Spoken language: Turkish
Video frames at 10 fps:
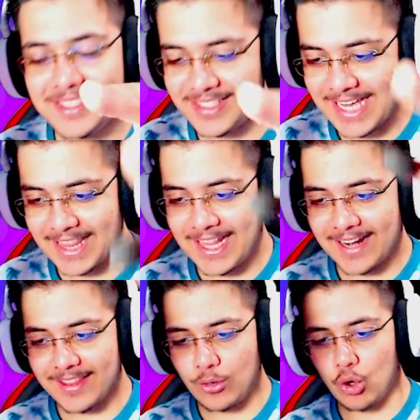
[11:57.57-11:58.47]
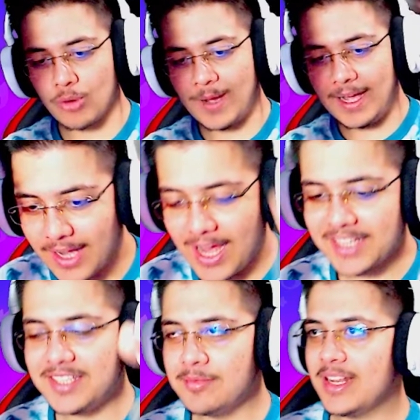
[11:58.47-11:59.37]
isteyenler de yoruma
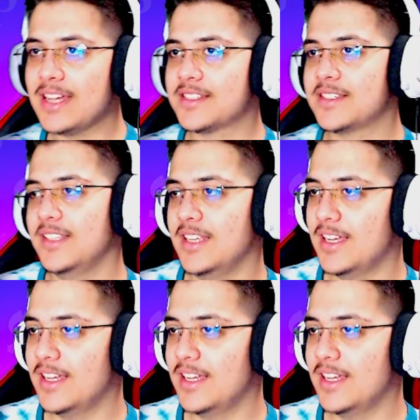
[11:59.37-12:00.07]
artı bir yazsın ya.